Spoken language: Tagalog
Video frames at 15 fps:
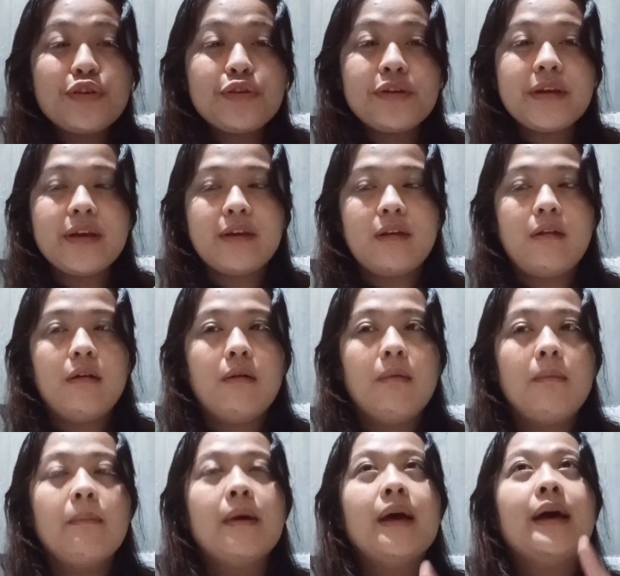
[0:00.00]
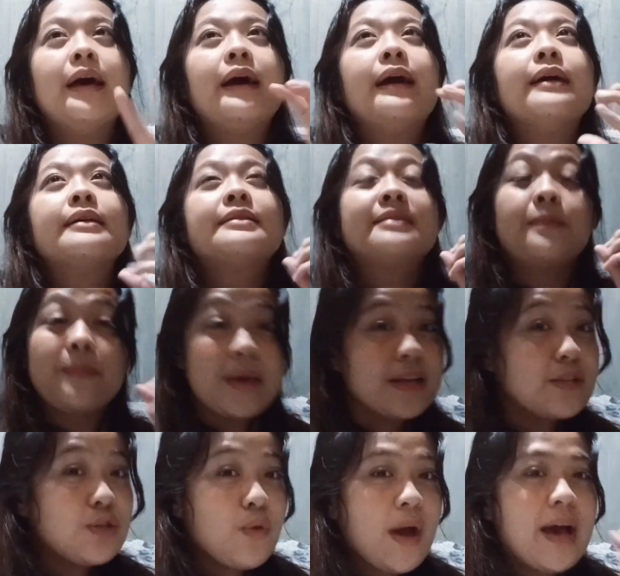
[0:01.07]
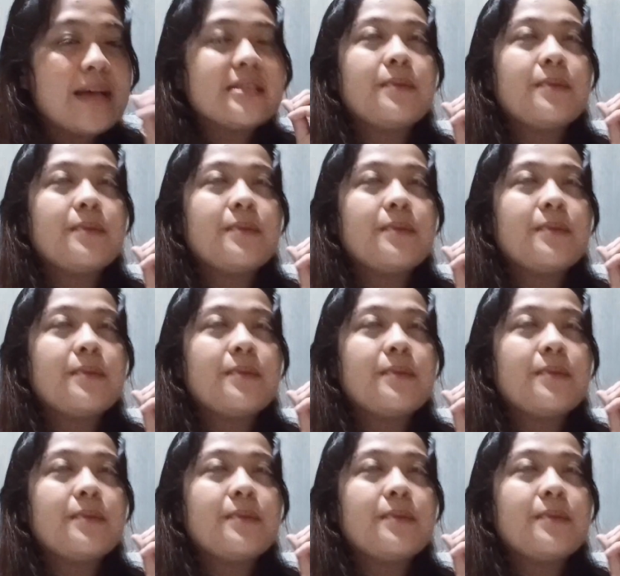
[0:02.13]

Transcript: curriculum, sa BSU ha,